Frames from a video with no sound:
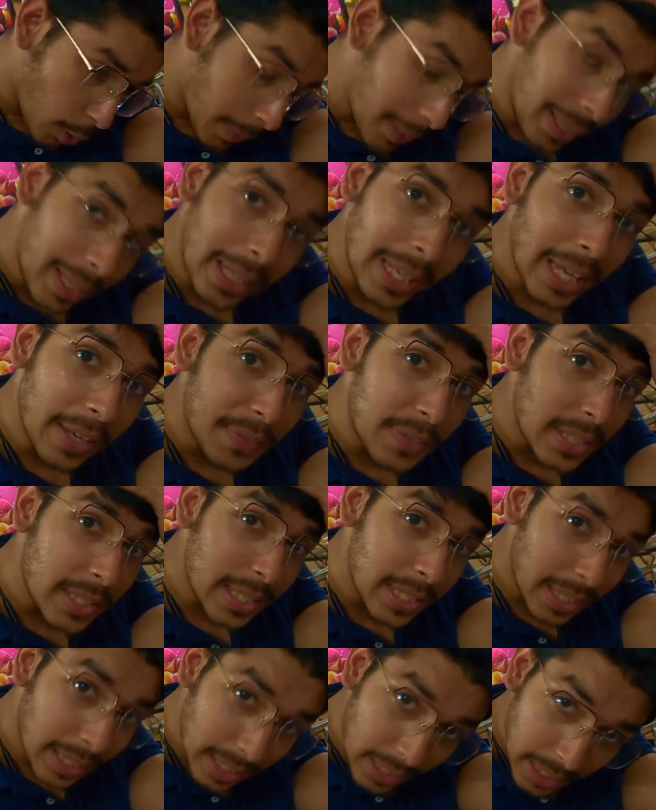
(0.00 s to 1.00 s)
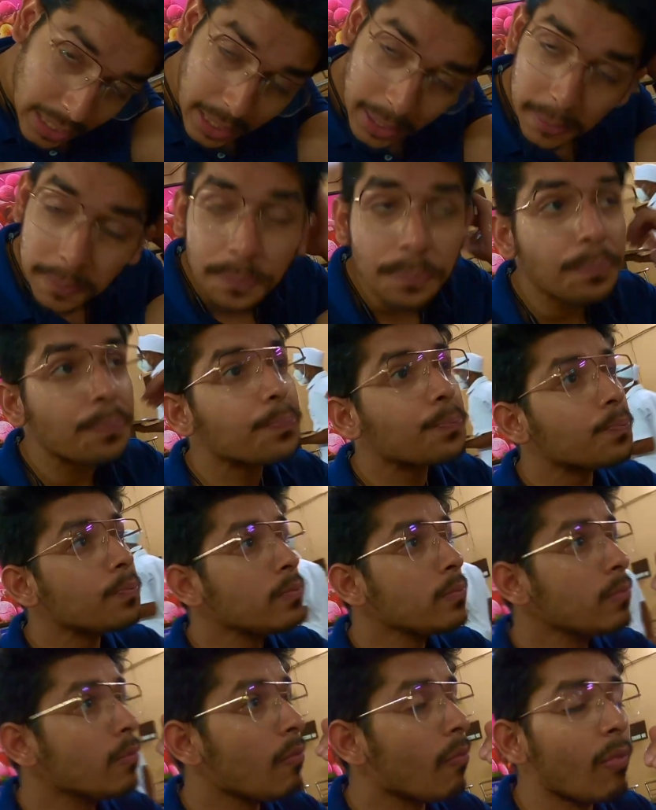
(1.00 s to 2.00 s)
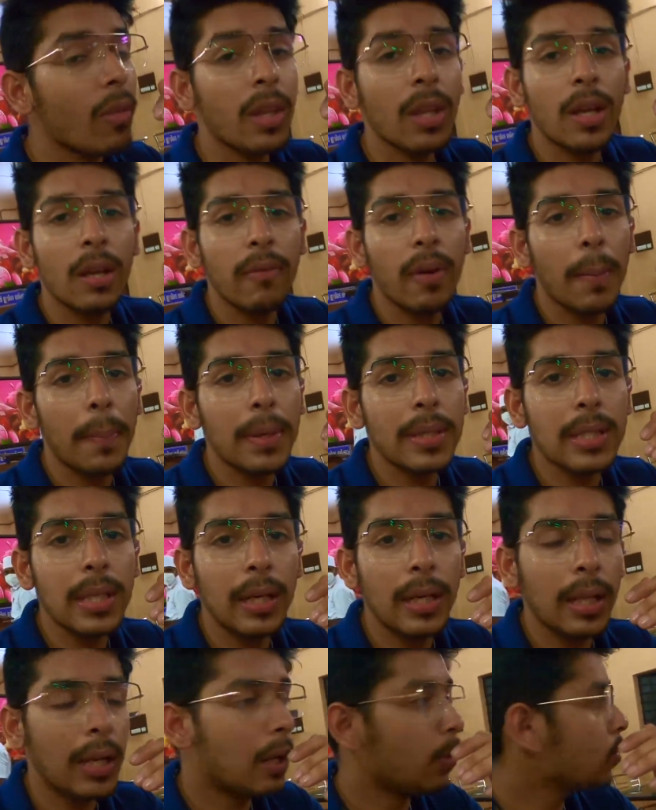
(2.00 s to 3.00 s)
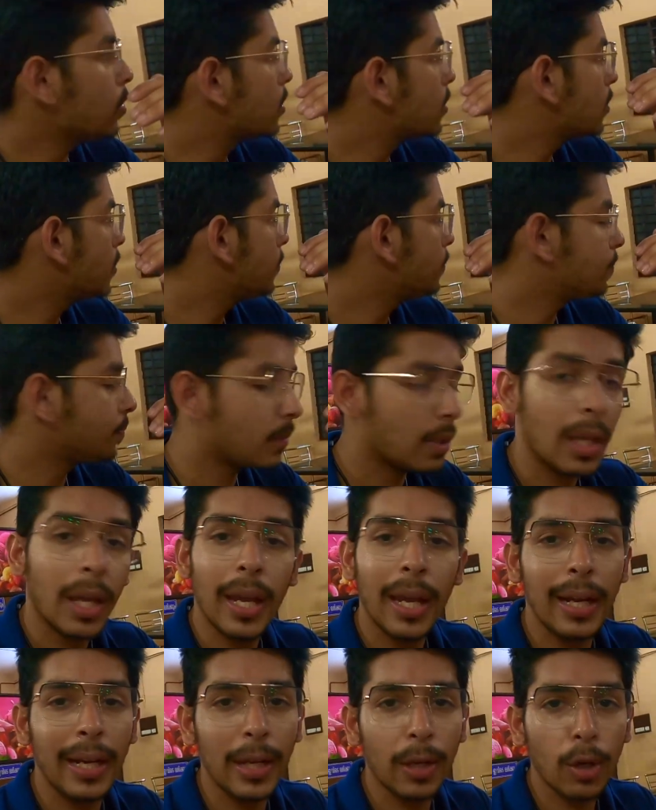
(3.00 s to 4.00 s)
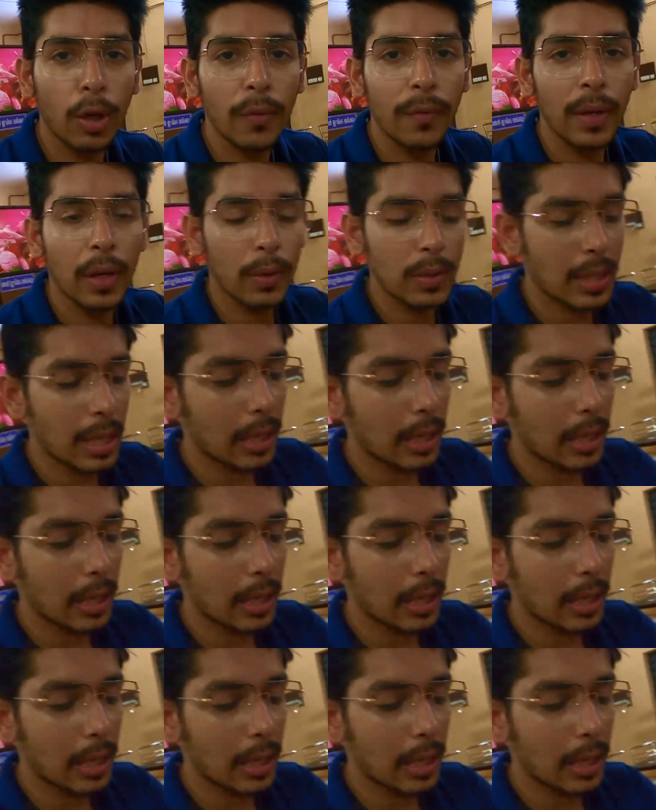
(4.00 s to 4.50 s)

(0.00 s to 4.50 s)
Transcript: तो भाई के से निकल के वापस से इंडियन इंडियन कॉफ़ी हाउस